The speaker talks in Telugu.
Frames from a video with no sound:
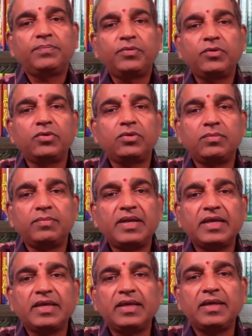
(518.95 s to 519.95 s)
ఇప్పుడు
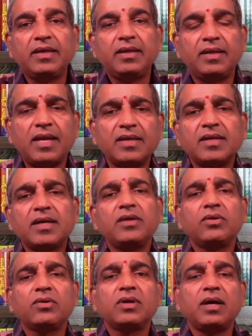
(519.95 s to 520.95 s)
మనకి లంక
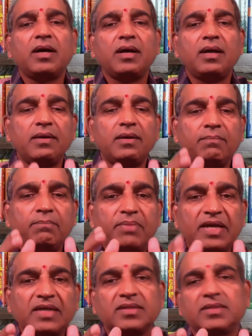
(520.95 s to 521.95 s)
యొక్క
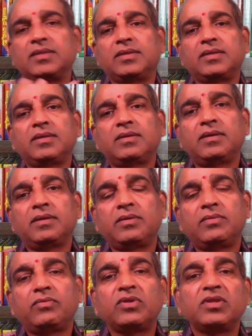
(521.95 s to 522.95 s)
బ్రెడ్త్
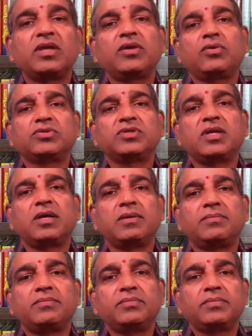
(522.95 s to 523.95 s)
వంద యోజనాలు
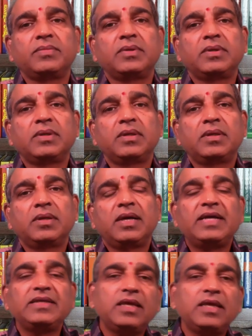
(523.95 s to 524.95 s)

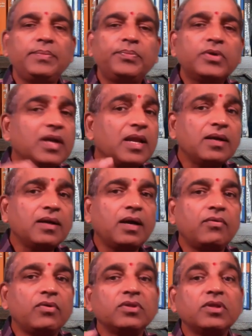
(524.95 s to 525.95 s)
అయితే ఇప్పుడు లంక
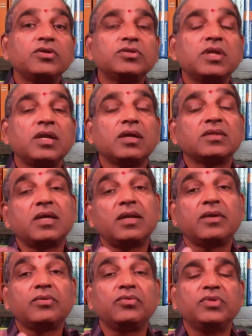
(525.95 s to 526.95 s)
వంద యోజనాలు కథ
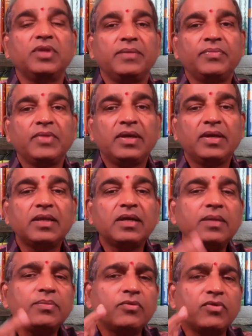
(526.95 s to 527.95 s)
ఎక్కువ ఉంది
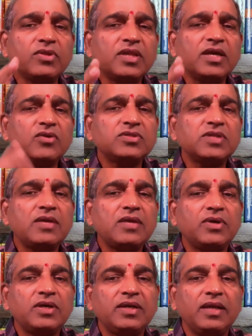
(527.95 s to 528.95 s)
ఎందుకంటే ఇప్పుడు వంద
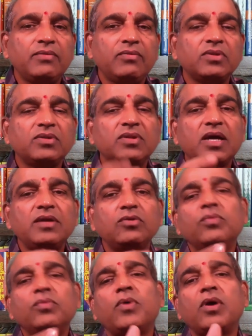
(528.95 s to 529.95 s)
యోజనాలు అంటే వంద
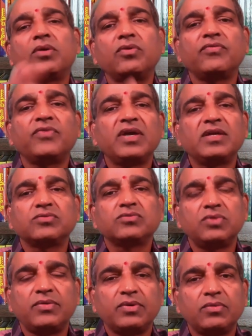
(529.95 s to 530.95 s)
ఇంటూ పాయింట్ టూ ఫైవ్
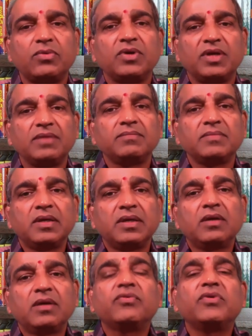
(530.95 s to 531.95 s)
వేసుకున్నాం అనుకోండి
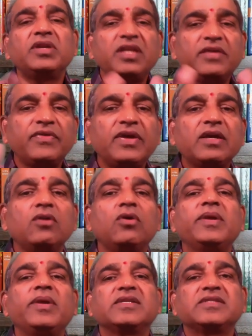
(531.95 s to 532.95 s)
ట్వంటీ ఫైవ్
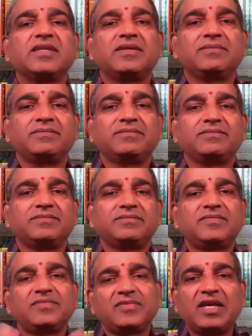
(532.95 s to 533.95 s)
కిలోమీటర్స్
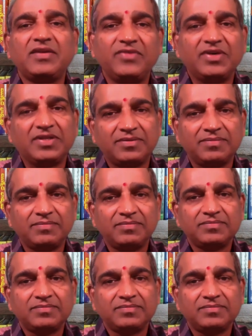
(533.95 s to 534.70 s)
దాని విడుతు